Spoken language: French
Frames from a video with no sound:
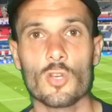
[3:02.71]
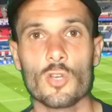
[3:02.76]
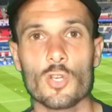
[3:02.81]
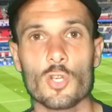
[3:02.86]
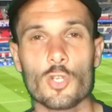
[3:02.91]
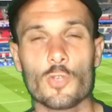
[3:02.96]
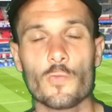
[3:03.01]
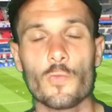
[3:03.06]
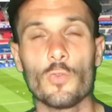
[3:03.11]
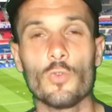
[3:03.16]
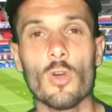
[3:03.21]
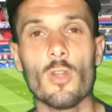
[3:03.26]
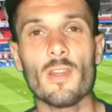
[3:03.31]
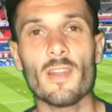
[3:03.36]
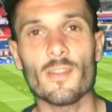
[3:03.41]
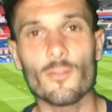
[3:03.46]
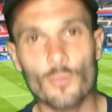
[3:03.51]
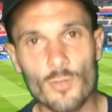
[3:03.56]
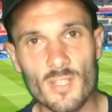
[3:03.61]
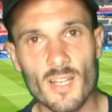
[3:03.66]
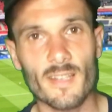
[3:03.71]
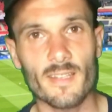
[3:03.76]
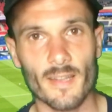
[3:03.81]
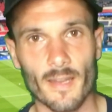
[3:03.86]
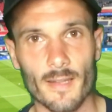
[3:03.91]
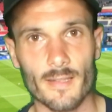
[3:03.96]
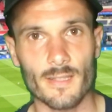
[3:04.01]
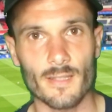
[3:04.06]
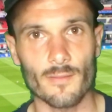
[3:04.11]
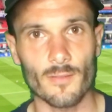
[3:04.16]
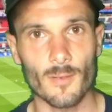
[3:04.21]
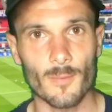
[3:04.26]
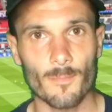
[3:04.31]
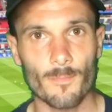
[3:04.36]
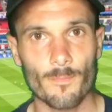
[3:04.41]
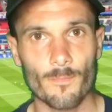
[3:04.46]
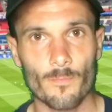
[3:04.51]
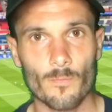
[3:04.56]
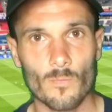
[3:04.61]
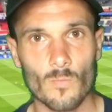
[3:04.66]
Je vous donne les deux alternatives.
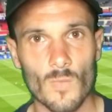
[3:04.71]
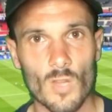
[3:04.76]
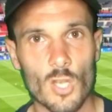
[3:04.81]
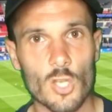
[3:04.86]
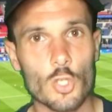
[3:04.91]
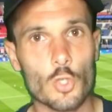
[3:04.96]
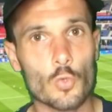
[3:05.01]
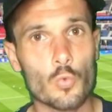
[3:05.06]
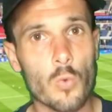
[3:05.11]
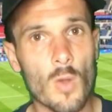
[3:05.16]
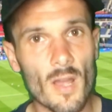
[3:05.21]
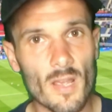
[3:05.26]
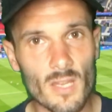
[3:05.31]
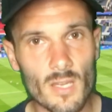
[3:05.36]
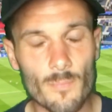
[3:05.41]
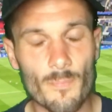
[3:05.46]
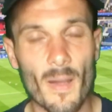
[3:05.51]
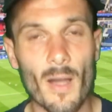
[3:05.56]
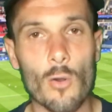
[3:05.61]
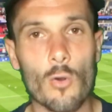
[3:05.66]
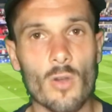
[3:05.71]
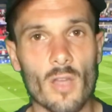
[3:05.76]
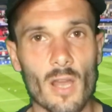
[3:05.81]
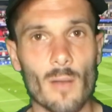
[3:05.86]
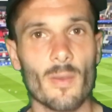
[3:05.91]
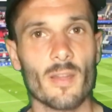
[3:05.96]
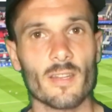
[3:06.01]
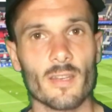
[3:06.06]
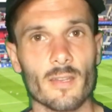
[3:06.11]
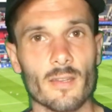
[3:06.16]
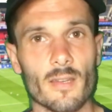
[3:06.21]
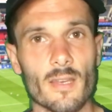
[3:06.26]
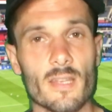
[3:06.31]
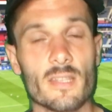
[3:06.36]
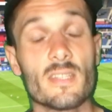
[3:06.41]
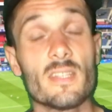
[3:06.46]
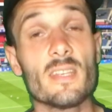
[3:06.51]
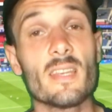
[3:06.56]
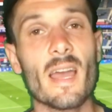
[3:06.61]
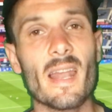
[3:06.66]
Soit il part au Real Madrid, et
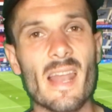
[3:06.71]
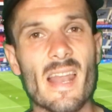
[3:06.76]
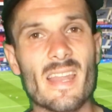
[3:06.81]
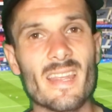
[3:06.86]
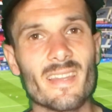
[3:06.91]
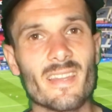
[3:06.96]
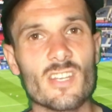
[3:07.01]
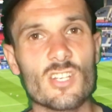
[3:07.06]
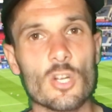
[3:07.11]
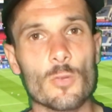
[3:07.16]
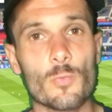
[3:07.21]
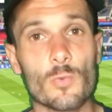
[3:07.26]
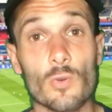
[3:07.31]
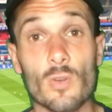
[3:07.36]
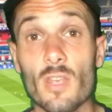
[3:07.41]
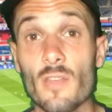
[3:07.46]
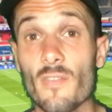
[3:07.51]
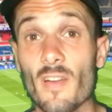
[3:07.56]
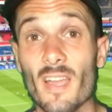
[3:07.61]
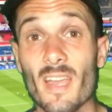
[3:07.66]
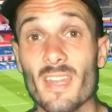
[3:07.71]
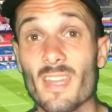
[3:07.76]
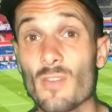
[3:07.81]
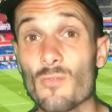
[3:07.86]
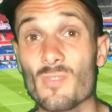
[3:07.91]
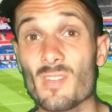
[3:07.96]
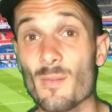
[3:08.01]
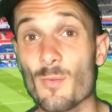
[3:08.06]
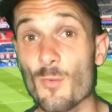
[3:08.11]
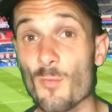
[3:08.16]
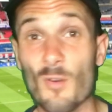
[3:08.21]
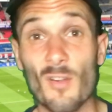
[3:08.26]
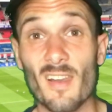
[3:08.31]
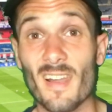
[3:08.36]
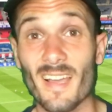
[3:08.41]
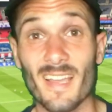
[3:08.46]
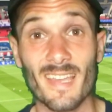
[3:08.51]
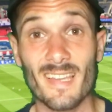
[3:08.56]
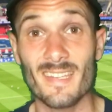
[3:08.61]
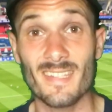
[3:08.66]
s'il gagne la Ligue des Champions, il va gagner tout simplement
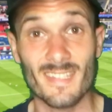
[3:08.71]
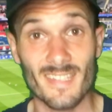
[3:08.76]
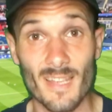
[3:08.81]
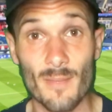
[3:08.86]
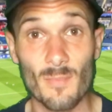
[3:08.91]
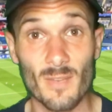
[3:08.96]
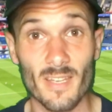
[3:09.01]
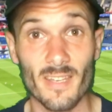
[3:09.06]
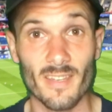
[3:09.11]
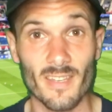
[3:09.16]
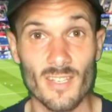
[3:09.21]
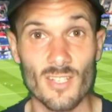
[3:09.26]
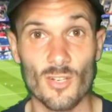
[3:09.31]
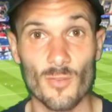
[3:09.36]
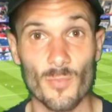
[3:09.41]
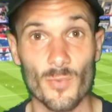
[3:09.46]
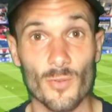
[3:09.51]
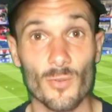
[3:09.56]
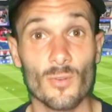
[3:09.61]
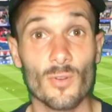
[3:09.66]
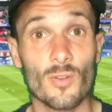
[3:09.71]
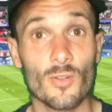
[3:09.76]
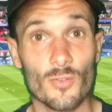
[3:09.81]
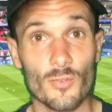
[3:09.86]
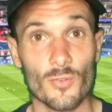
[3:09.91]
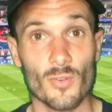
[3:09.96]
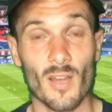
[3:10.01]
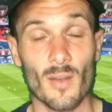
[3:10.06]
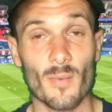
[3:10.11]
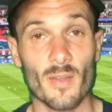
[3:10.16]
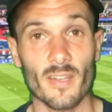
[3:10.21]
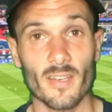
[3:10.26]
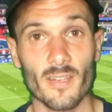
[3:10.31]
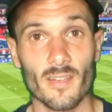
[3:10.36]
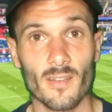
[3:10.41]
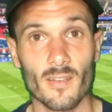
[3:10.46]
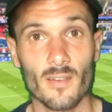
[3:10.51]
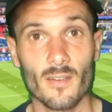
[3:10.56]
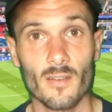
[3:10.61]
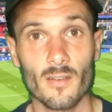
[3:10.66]
la 15e Ligue des Champions du Real Madrid.
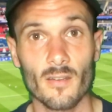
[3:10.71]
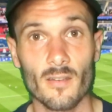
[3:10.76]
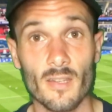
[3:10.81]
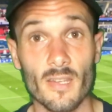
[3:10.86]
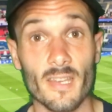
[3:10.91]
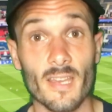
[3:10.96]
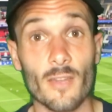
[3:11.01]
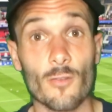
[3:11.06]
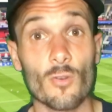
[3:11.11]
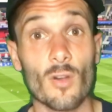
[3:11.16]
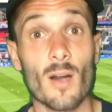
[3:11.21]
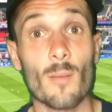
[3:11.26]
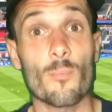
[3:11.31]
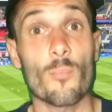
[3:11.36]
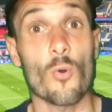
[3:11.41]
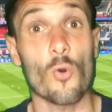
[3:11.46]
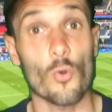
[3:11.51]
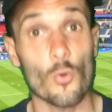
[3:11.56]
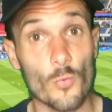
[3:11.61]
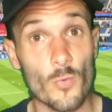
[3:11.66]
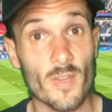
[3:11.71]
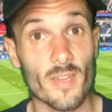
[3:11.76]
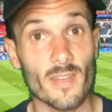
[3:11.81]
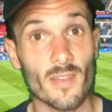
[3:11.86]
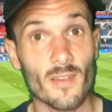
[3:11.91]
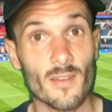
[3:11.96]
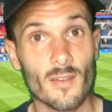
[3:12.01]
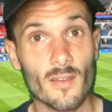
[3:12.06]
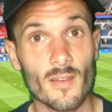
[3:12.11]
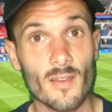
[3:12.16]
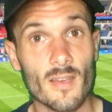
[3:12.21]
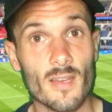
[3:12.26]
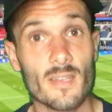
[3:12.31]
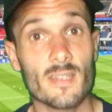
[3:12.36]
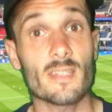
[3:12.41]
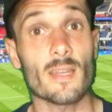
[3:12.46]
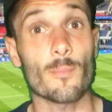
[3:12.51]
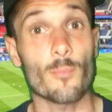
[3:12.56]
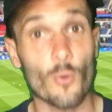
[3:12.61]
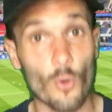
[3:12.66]
Il gagnera pour lui
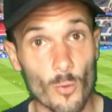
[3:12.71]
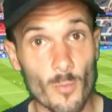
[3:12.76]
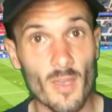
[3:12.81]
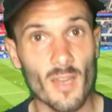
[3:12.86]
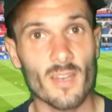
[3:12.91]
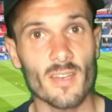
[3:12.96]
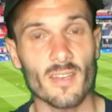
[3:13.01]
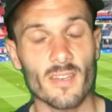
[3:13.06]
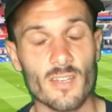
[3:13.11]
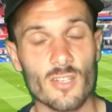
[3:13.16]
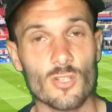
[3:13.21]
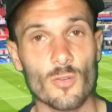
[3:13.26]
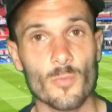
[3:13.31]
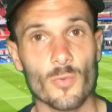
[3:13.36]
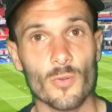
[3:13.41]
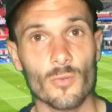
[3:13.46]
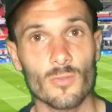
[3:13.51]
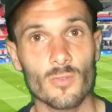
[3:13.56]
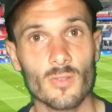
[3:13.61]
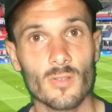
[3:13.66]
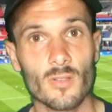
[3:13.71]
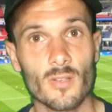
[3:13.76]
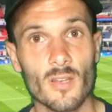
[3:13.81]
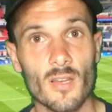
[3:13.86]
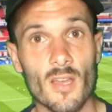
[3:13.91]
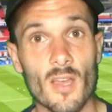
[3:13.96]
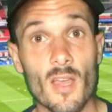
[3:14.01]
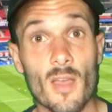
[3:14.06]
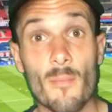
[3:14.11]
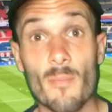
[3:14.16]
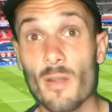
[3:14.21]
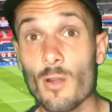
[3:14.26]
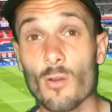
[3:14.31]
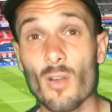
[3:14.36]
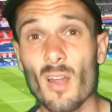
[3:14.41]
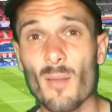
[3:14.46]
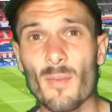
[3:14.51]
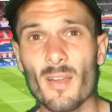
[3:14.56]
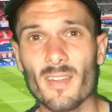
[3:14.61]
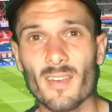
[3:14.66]
sa première Ligue des Champions mais le
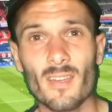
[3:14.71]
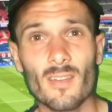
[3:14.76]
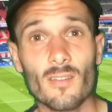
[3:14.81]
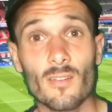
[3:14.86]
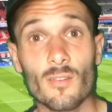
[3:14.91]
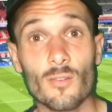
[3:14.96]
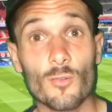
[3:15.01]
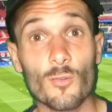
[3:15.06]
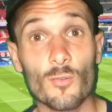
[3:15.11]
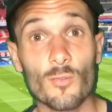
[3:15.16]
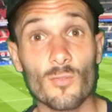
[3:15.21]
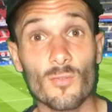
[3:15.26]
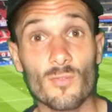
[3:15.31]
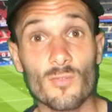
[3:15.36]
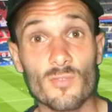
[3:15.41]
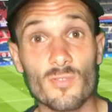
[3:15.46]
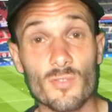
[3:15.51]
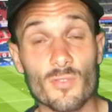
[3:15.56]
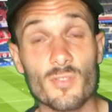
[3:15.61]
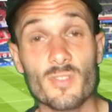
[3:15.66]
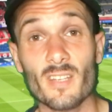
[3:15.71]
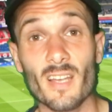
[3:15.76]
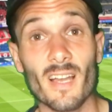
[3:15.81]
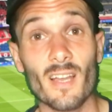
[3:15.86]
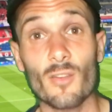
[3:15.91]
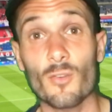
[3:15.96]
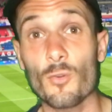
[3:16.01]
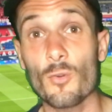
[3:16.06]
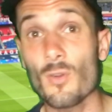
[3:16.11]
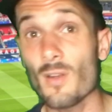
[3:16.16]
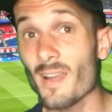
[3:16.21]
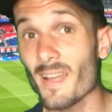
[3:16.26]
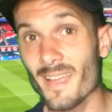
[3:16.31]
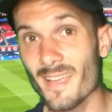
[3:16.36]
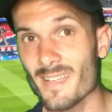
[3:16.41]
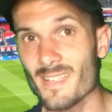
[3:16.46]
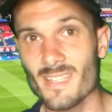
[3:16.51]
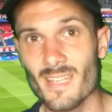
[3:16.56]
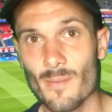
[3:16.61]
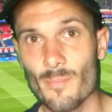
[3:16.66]
Real Madrid, ce ne sera que la
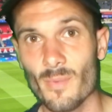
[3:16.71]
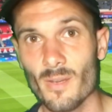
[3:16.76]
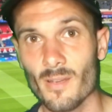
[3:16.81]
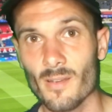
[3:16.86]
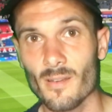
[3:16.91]
15e.